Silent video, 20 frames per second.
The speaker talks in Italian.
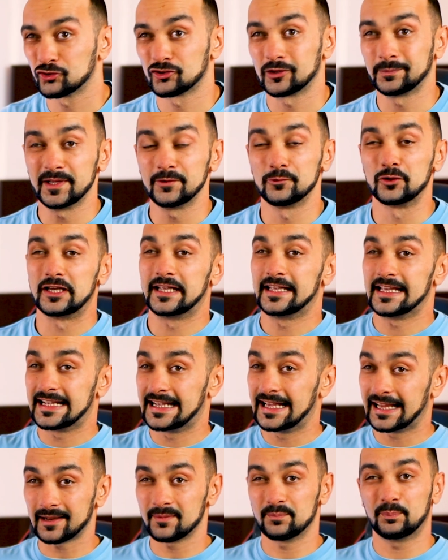consapevole che
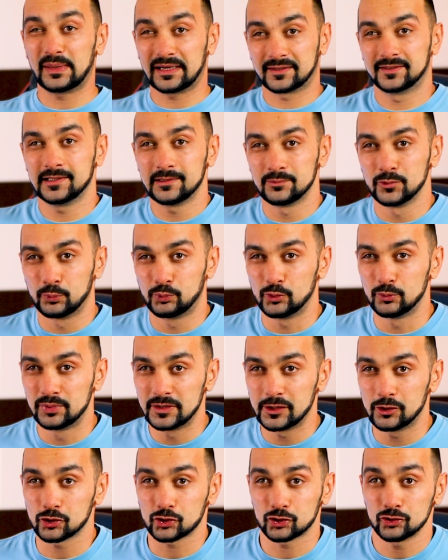gran parte del mio
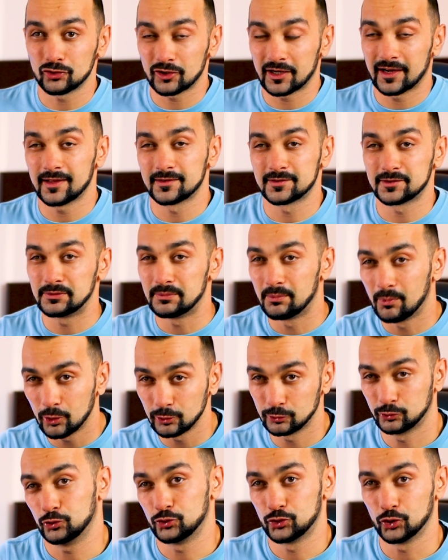pubblico sono ragazzi
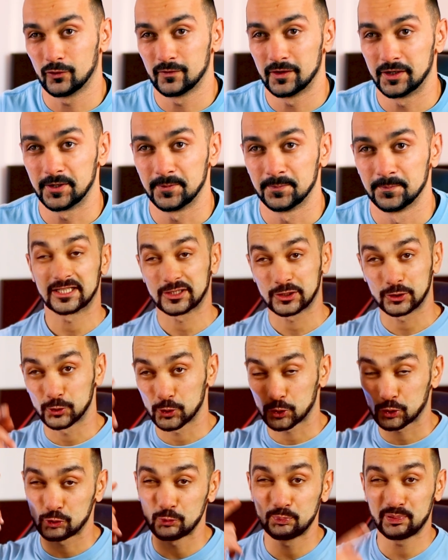molto giovani e sono
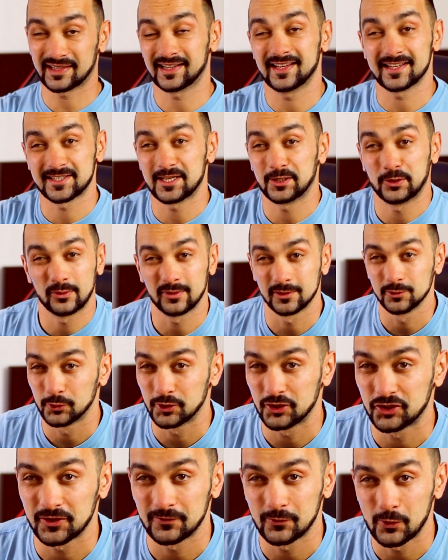super casato quando
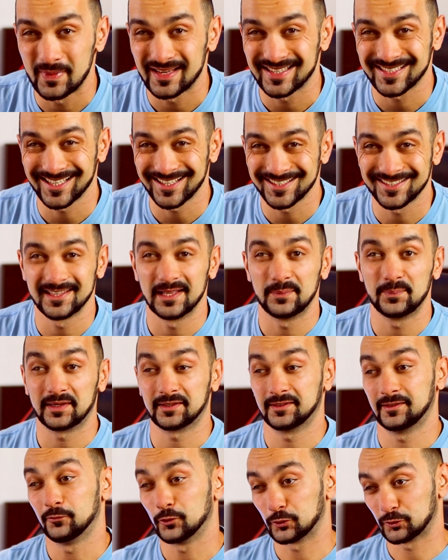ricevo messaggi da
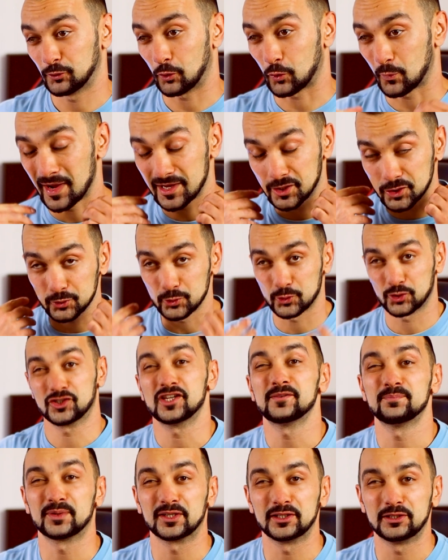parte vostra, ormai sono
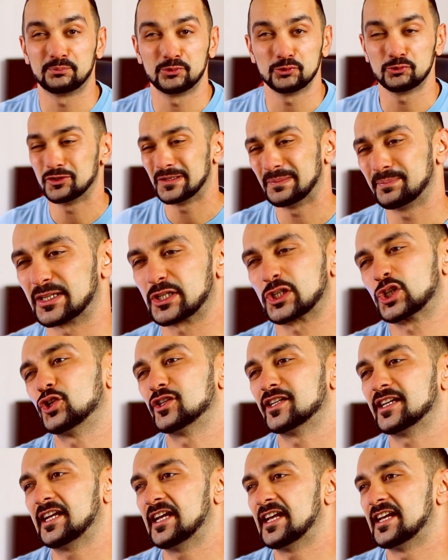sempre di più di
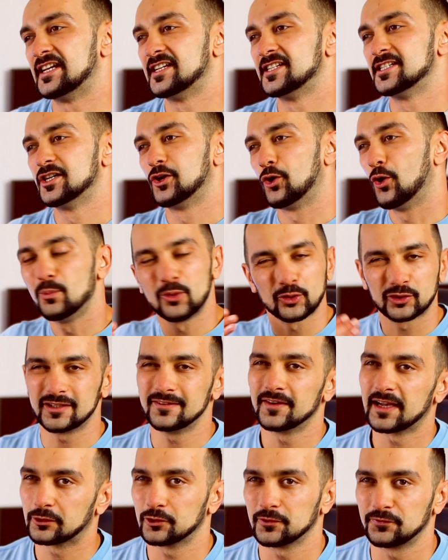persone che ho
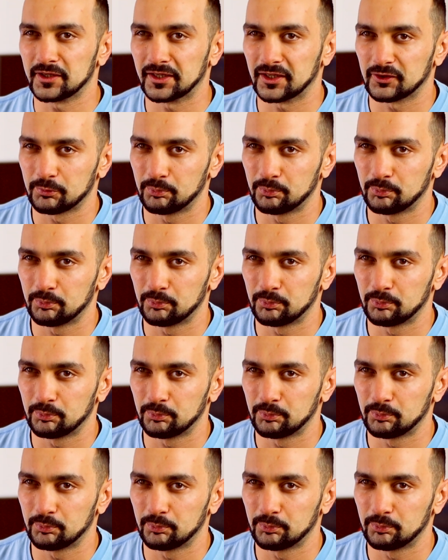motivato a fare